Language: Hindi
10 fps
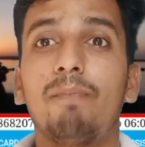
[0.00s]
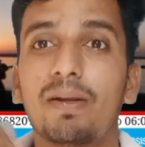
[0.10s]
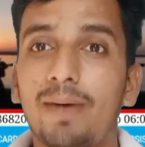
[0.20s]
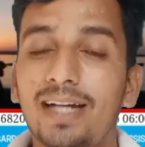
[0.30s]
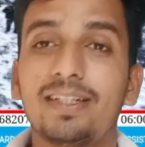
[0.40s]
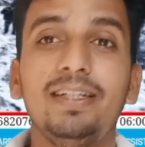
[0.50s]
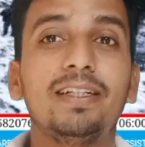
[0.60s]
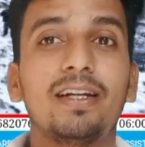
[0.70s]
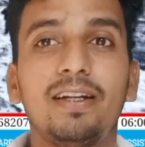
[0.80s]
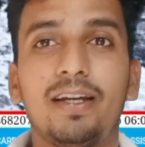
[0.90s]
बर्बाद नहीं
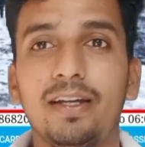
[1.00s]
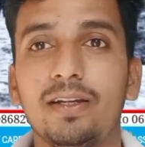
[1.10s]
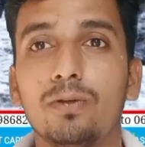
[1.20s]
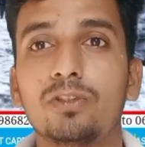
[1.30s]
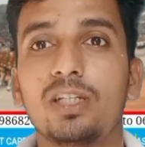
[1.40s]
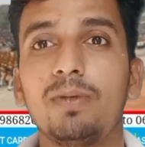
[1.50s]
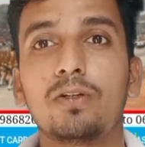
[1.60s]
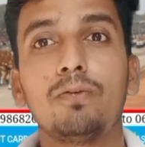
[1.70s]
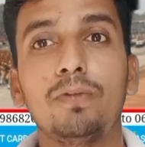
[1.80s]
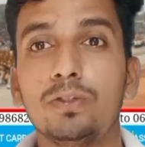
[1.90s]
करना है उस समय
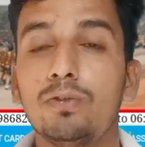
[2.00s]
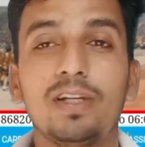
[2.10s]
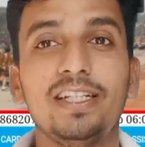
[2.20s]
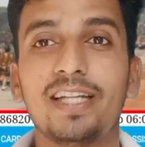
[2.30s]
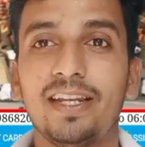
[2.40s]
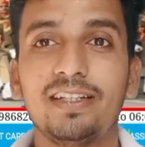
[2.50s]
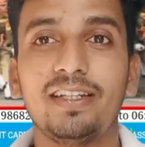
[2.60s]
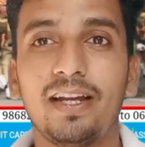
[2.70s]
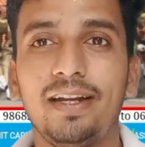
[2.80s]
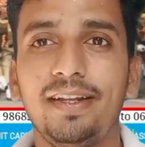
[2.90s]
को फिजूल नहीं जाने
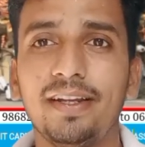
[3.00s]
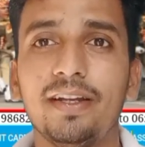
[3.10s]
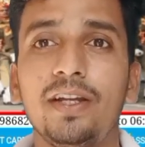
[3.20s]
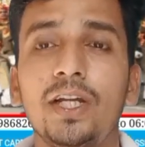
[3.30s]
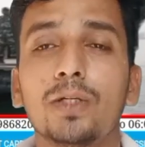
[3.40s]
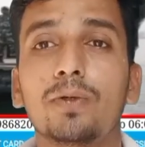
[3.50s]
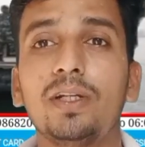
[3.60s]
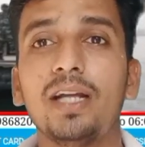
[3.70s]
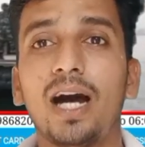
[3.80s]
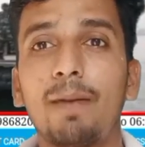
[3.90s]
देना है ठीक है
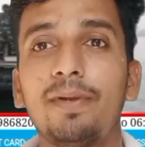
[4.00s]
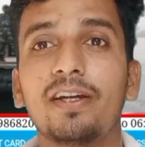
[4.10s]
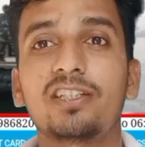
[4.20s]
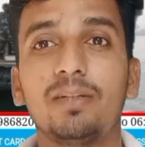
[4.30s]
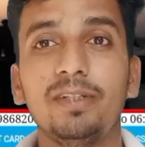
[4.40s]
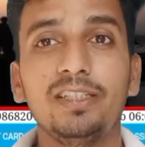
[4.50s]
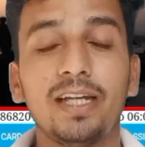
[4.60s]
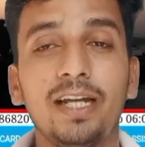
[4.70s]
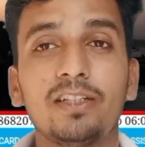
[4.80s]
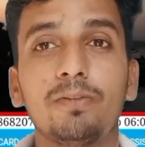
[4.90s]
क्योंकि आपने अगर समय दिया
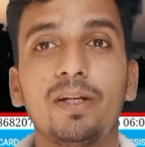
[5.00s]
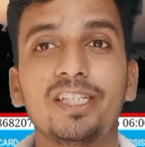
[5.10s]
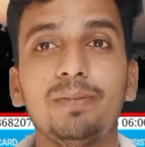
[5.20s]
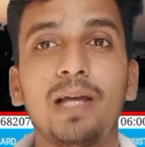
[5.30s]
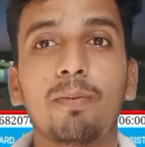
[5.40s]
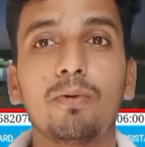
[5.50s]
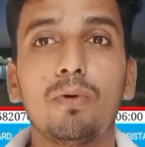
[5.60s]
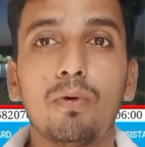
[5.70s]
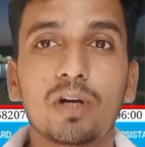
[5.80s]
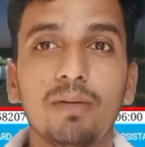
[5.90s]
है तो इस भर्ती में आपको
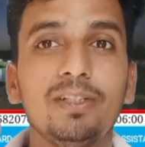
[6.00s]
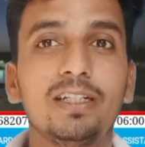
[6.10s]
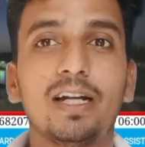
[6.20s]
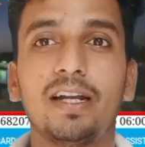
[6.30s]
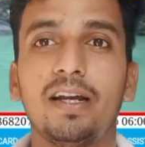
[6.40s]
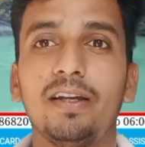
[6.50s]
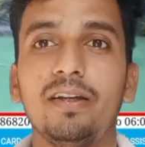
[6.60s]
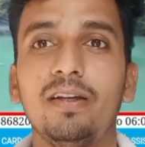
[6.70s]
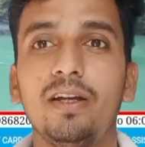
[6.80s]
होकर भी दिखाना है